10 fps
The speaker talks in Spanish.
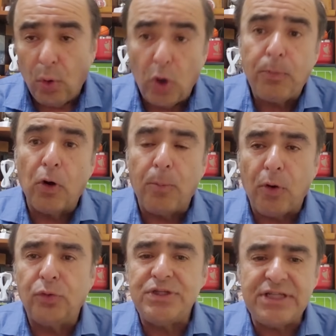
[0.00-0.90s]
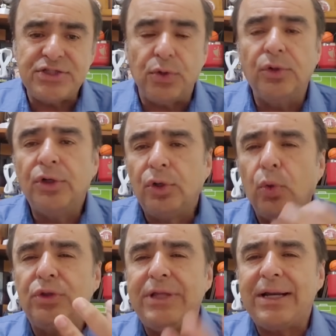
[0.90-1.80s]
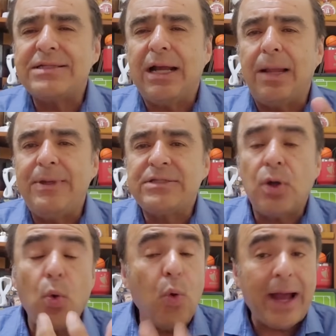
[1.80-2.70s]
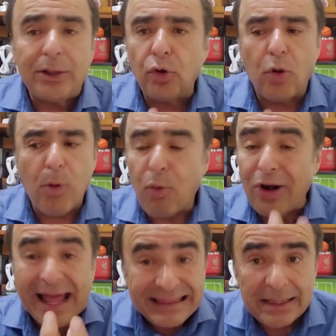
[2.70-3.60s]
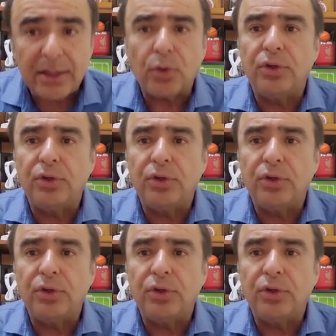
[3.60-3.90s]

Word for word: Hoy por lo pronto, insisto, Gutiérrez Galaviz jugando como volante de